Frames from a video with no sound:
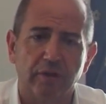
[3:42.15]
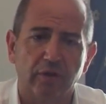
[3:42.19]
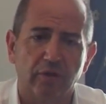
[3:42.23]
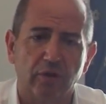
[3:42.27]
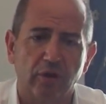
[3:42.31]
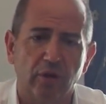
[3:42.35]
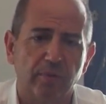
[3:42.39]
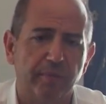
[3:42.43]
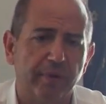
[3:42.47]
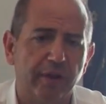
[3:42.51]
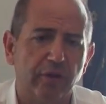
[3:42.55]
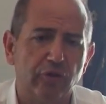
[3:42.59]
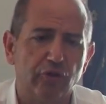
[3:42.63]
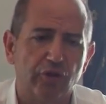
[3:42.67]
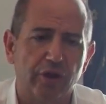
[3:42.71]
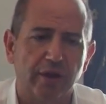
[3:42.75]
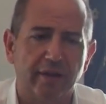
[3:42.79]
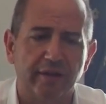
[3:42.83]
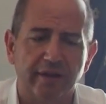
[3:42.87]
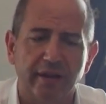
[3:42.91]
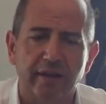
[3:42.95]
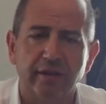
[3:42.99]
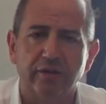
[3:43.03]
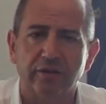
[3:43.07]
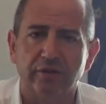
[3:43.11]
Come ho già
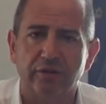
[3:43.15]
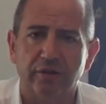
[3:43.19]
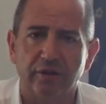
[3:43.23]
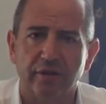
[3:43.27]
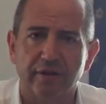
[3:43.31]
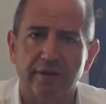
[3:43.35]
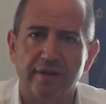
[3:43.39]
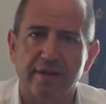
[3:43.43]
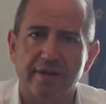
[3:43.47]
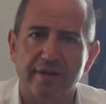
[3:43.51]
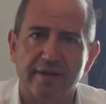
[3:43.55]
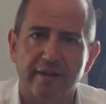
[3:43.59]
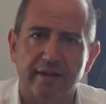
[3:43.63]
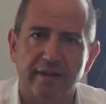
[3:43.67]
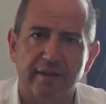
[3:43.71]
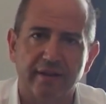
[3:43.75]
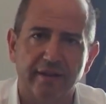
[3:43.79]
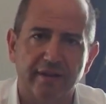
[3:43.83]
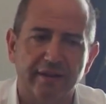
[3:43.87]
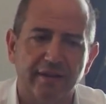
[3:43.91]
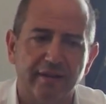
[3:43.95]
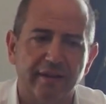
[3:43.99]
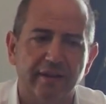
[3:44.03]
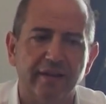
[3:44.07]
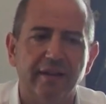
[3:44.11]
detto in
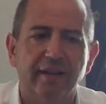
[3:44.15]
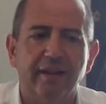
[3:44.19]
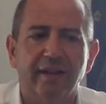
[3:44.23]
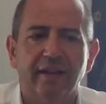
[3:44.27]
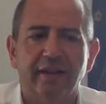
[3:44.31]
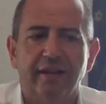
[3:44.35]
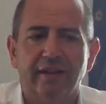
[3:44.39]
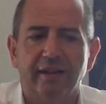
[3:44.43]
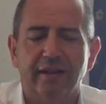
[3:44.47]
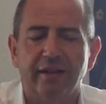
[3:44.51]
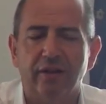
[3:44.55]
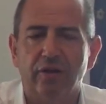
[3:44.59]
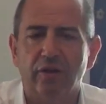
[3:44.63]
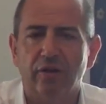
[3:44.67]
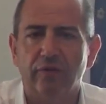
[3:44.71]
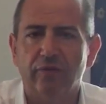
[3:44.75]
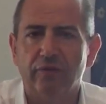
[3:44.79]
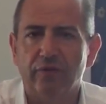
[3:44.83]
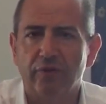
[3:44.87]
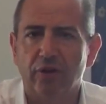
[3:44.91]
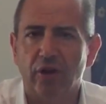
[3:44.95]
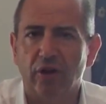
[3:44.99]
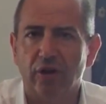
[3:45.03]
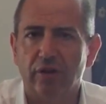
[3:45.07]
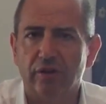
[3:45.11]
sede di, di
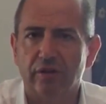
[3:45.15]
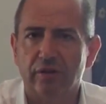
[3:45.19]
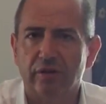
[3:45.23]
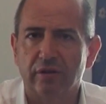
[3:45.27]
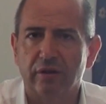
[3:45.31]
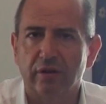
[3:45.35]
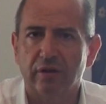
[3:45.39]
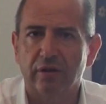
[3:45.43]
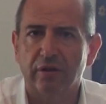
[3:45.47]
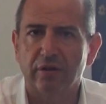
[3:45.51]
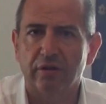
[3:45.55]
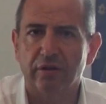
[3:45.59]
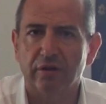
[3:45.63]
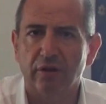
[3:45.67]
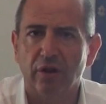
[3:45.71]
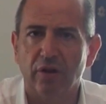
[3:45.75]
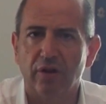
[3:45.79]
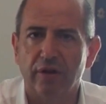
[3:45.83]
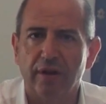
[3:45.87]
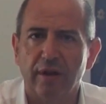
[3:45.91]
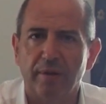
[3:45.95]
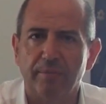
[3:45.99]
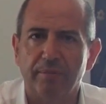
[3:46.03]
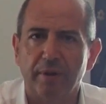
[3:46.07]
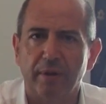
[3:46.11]
confronto,
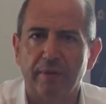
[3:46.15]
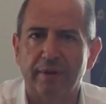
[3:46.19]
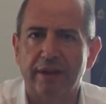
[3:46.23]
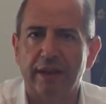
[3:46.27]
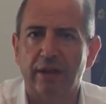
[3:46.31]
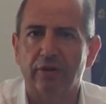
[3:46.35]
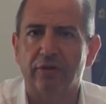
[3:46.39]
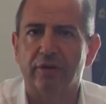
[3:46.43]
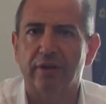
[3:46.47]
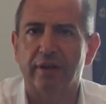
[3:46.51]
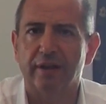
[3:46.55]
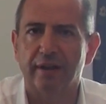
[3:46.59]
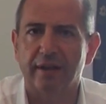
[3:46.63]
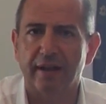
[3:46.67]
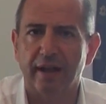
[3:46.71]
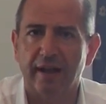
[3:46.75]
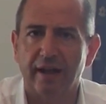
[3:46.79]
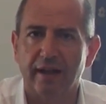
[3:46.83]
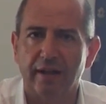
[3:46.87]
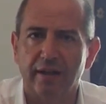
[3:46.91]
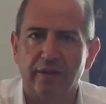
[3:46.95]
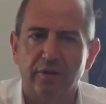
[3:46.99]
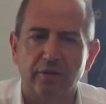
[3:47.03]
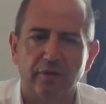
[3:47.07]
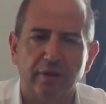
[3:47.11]
noi abbiamo dato
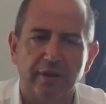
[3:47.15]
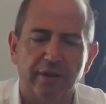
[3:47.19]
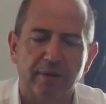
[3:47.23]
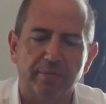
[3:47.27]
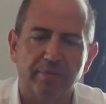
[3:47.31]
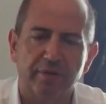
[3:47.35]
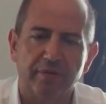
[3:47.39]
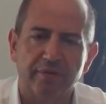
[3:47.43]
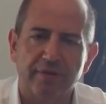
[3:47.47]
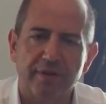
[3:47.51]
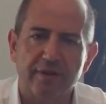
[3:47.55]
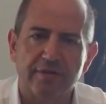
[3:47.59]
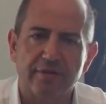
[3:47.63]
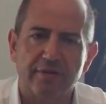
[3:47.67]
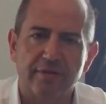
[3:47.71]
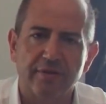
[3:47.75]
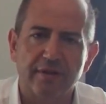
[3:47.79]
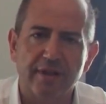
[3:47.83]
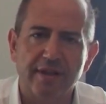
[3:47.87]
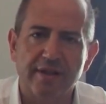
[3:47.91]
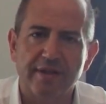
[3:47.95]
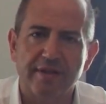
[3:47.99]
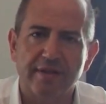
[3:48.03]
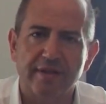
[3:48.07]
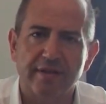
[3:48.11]
incarico a dei
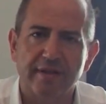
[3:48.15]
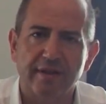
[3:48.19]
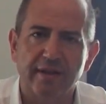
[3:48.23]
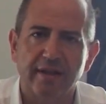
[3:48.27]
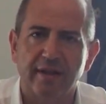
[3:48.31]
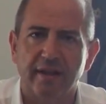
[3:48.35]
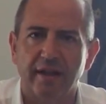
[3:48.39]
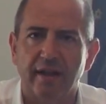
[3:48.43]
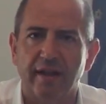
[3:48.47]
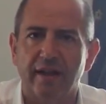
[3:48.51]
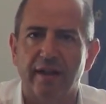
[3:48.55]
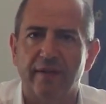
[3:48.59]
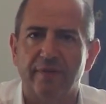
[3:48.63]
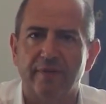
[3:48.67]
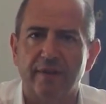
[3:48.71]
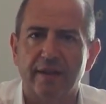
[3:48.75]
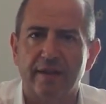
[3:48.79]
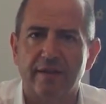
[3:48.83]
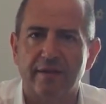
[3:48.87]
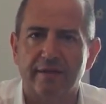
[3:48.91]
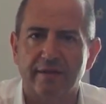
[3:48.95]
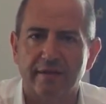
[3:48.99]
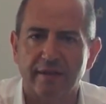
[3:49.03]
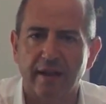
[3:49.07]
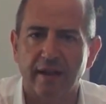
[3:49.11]
professionisti che
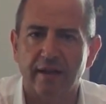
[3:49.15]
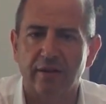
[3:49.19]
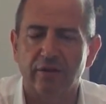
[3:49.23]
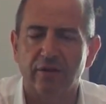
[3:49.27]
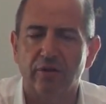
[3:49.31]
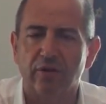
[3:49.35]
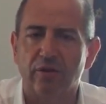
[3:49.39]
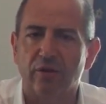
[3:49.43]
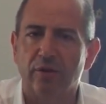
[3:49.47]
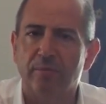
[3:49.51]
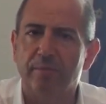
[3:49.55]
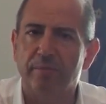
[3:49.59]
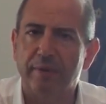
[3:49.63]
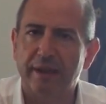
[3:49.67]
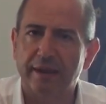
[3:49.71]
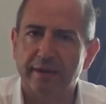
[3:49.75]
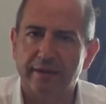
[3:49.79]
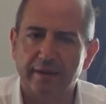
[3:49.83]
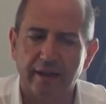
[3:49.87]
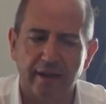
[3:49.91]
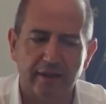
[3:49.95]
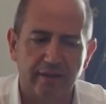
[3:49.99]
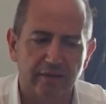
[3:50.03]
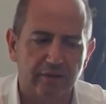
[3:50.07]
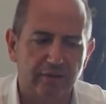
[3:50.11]
stanno
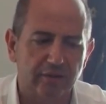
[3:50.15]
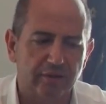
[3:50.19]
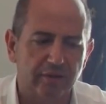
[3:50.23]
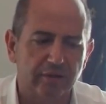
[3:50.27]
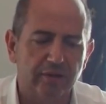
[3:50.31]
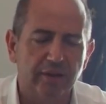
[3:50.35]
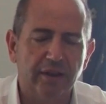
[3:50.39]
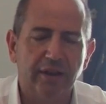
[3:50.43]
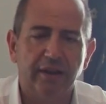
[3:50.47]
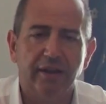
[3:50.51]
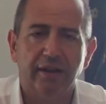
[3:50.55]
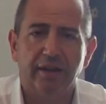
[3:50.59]
completando